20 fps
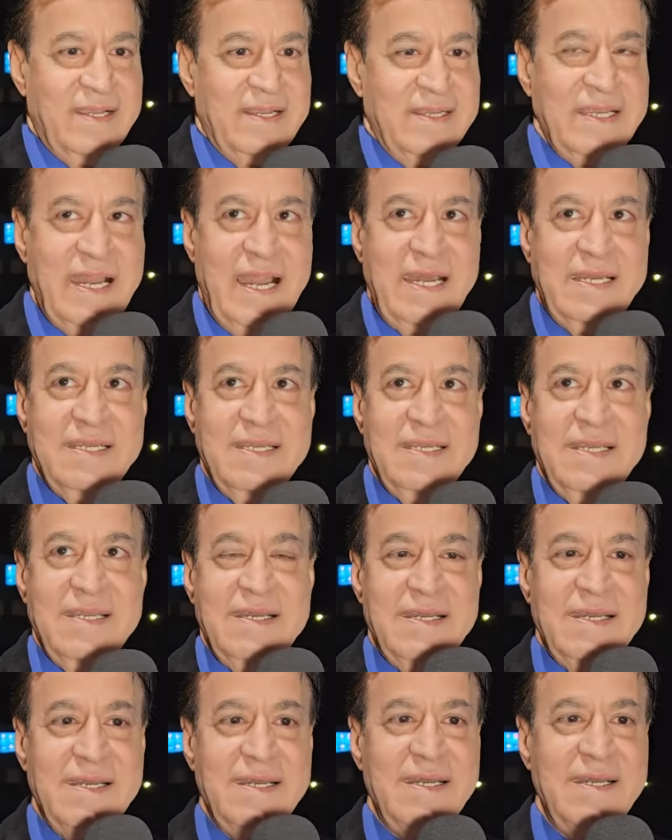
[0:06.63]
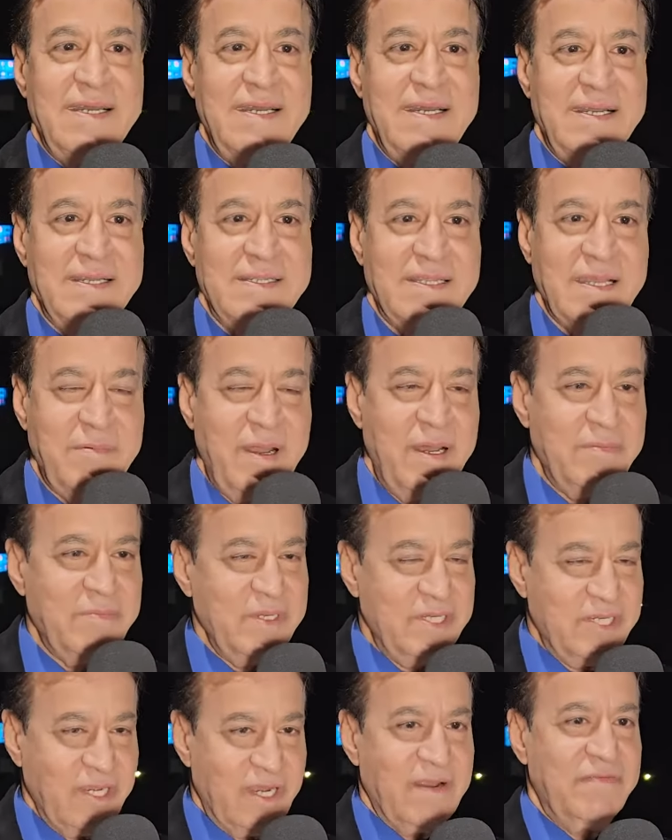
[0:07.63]
يعني آه، طبعا
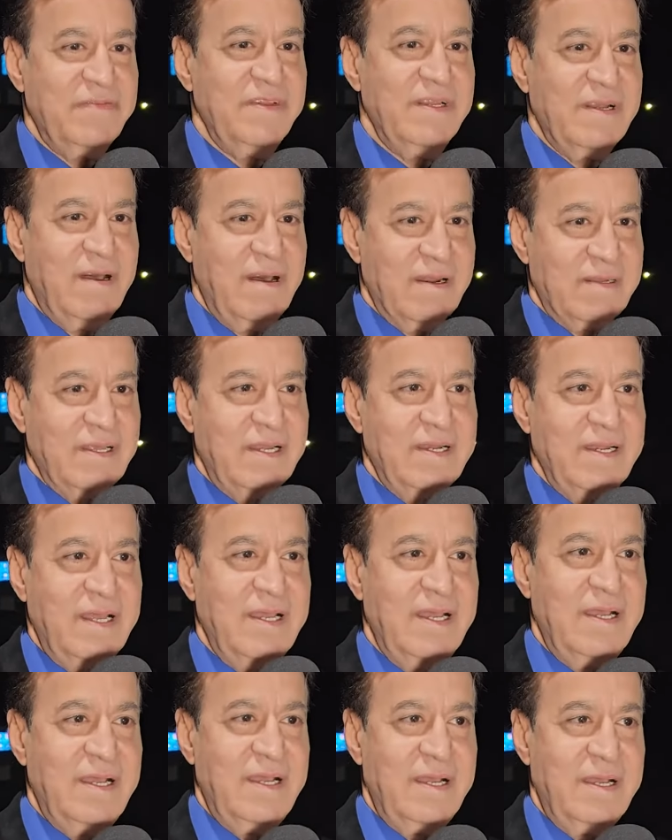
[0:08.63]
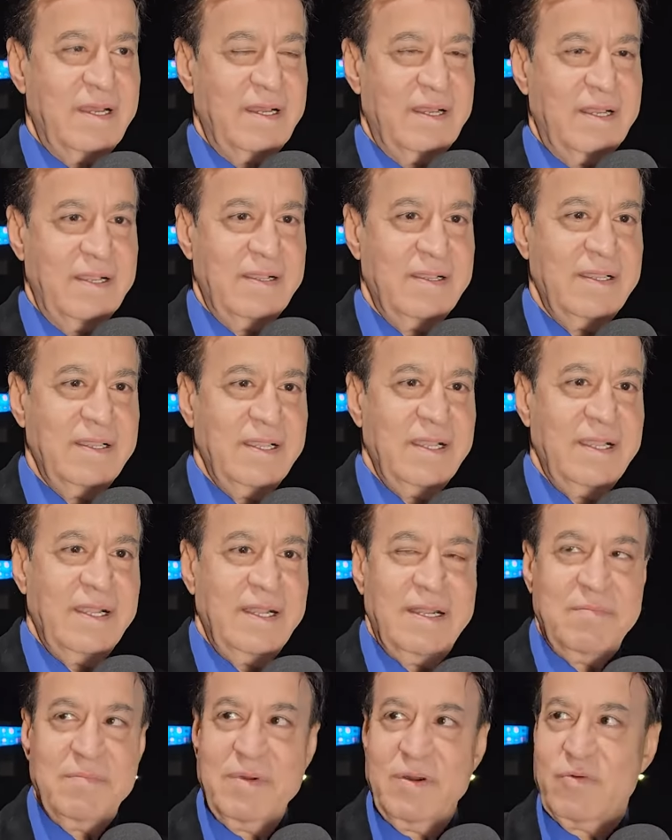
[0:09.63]
بيشرفني النهارده ان انا
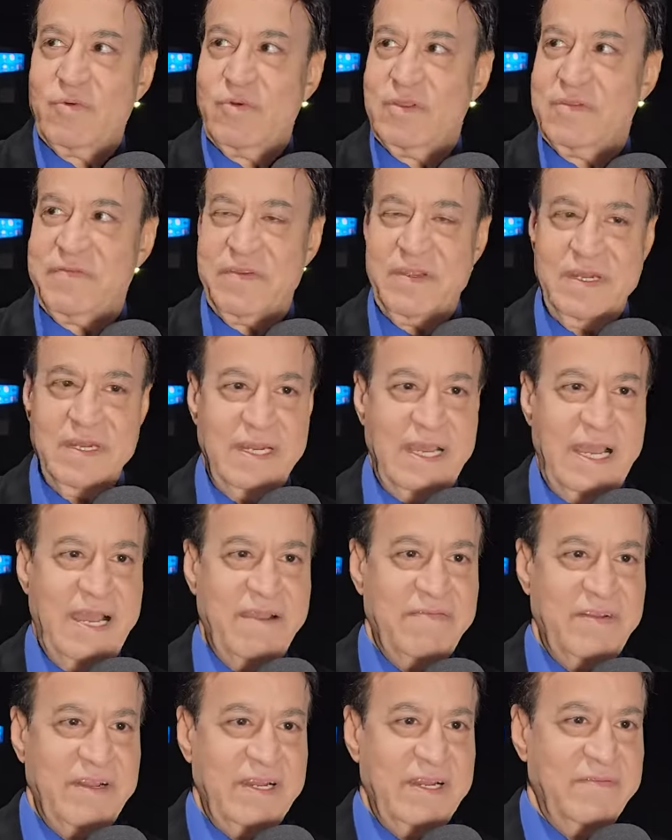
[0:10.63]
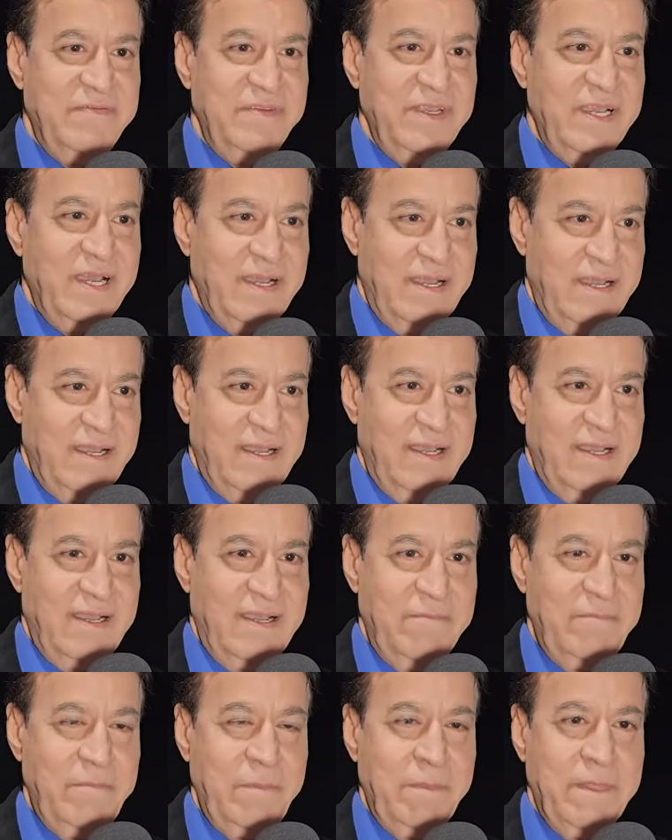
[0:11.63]
موجود في الحفل اللي
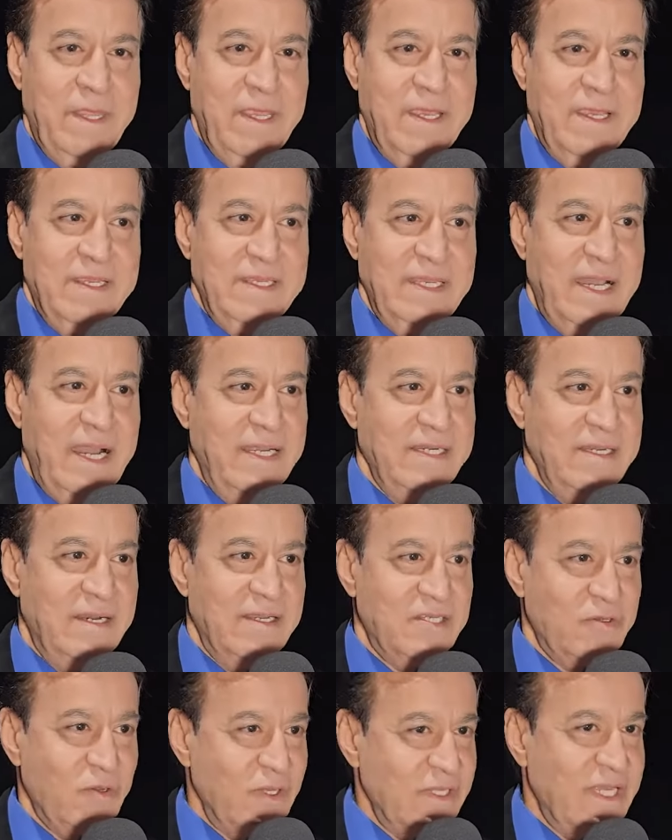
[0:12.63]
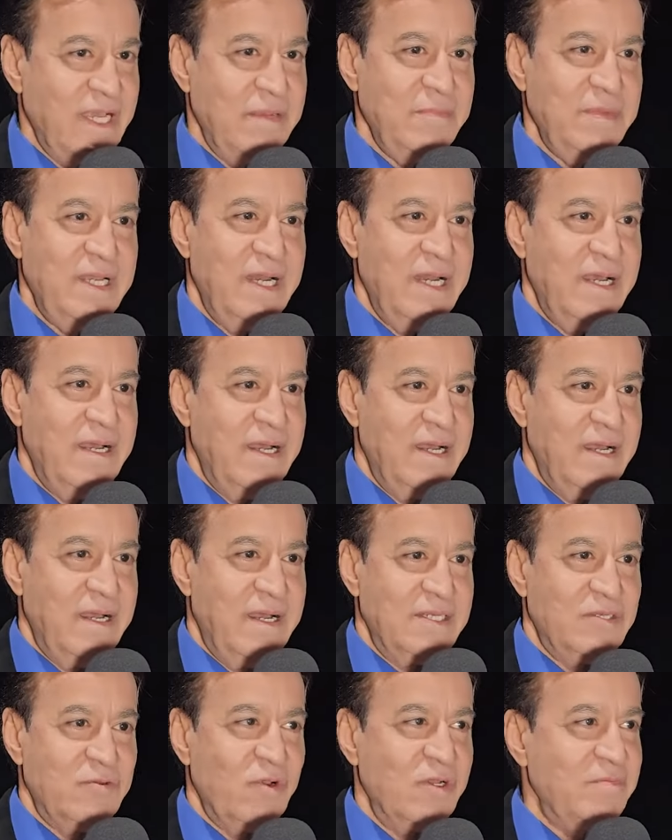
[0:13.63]
فيها يعني اصوات جميله
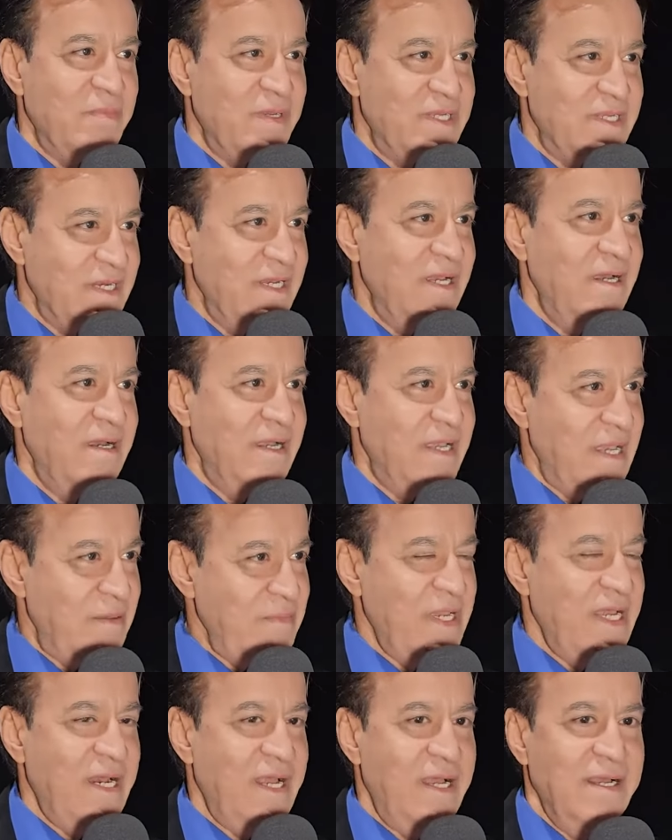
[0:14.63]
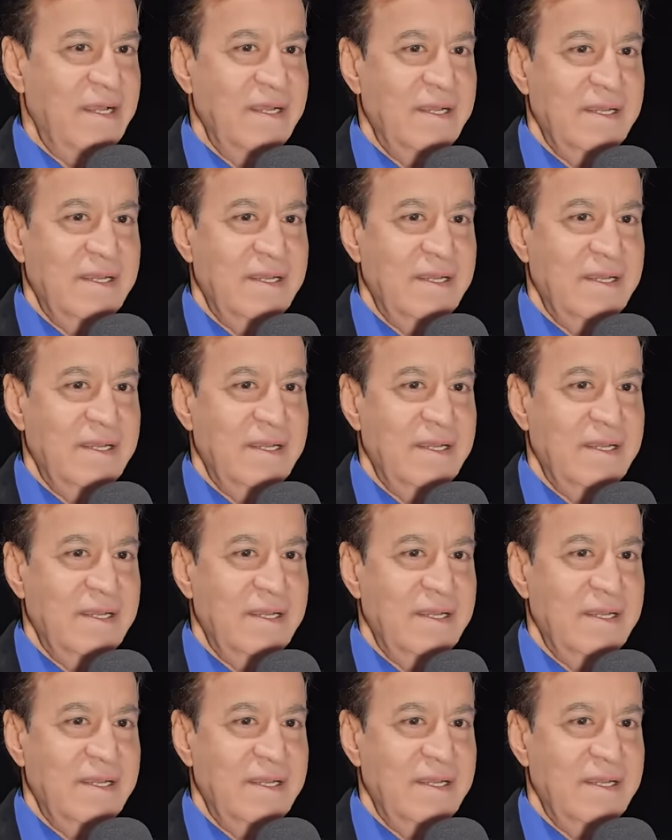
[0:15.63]
اصوات مصريه جميله